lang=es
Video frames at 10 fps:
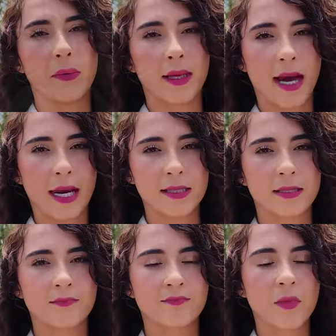
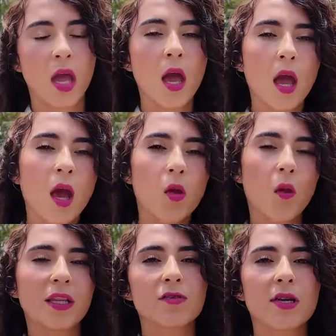liberales.
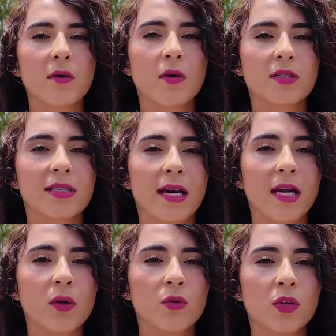Cuando se vivió esta
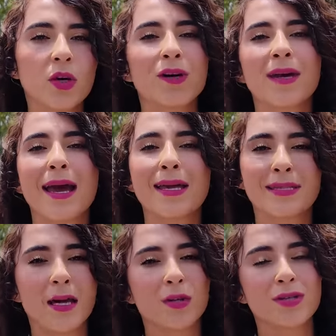reunión,
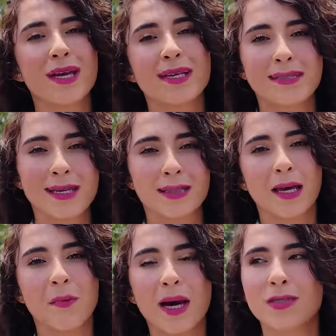esa noche del
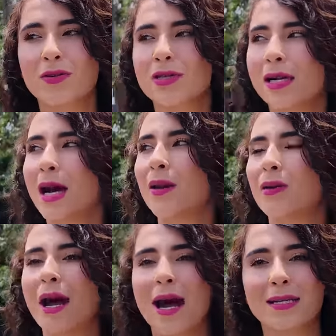7 de marzo
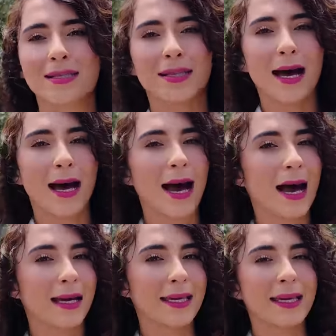llegaron hasta
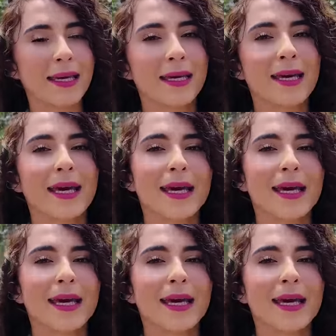aquí